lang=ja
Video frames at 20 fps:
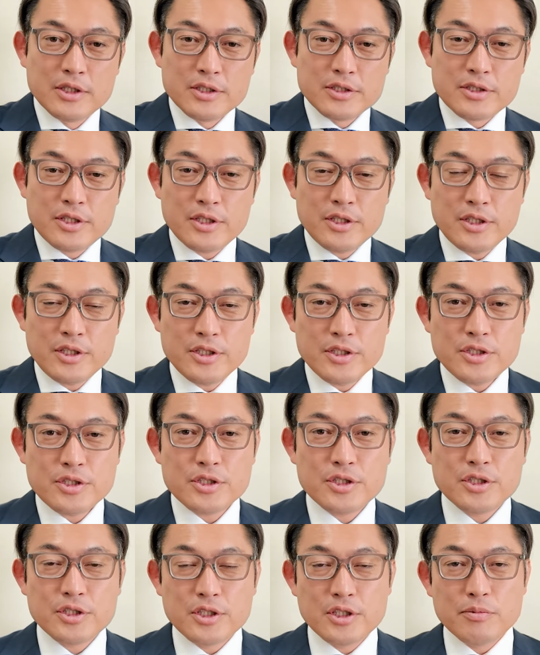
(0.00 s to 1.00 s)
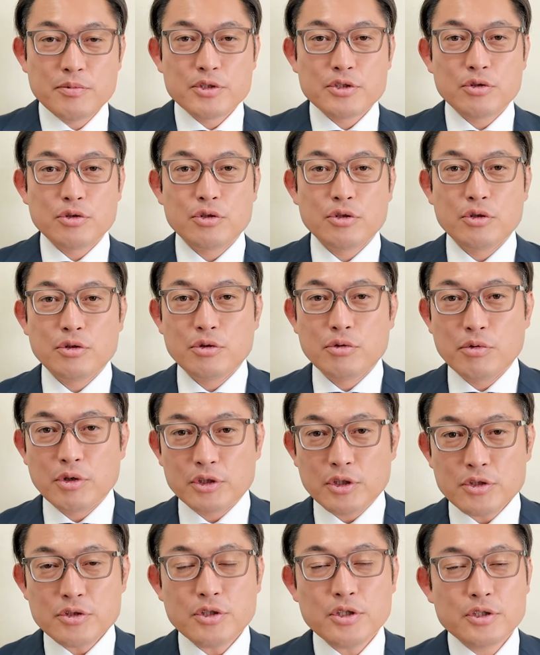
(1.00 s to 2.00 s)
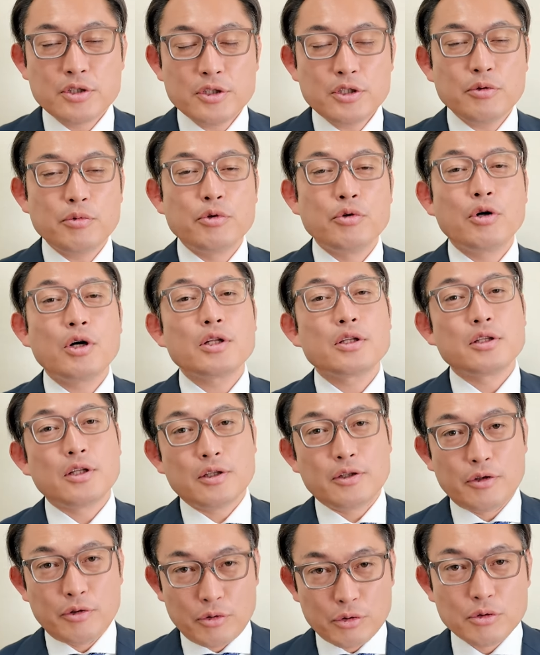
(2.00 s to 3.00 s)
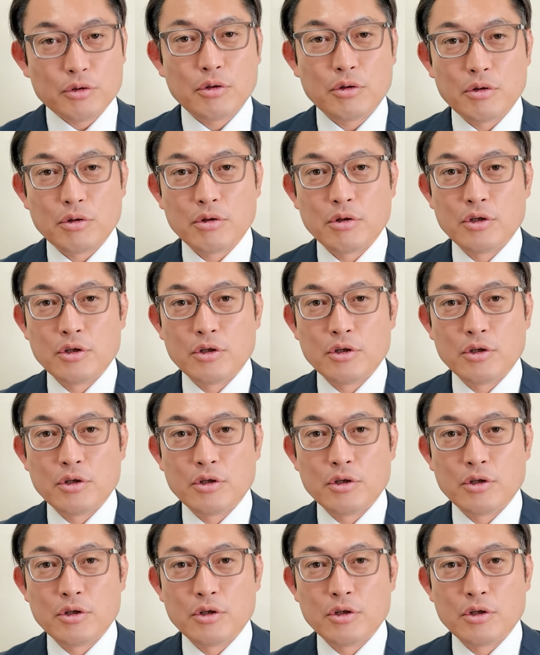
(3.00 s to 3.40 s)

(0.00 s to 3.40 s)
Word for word: 先輪審に別に私は出てもよかったんだよと